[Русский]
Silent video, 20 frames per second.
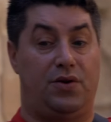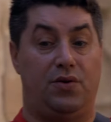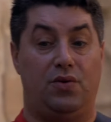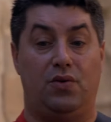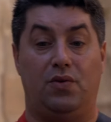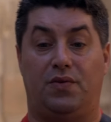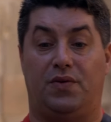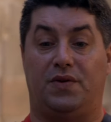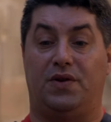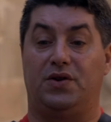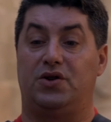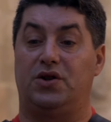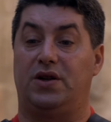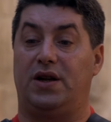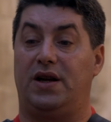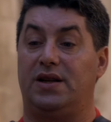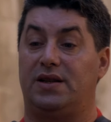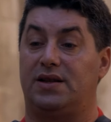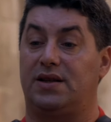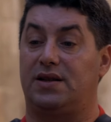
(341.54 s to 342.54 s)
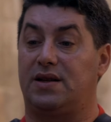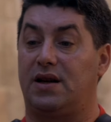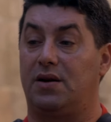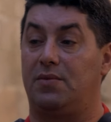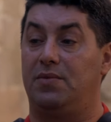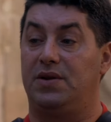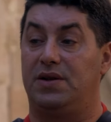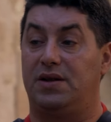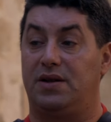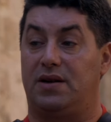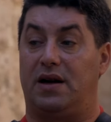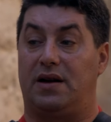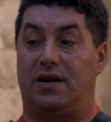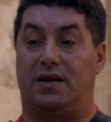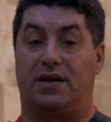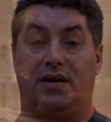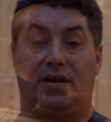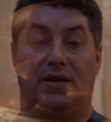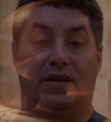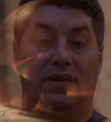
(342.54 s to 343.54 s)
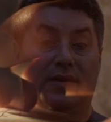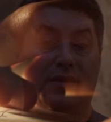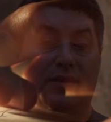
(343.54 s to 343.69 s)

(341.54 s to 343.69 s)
триумф начинается с как бы с иерархии.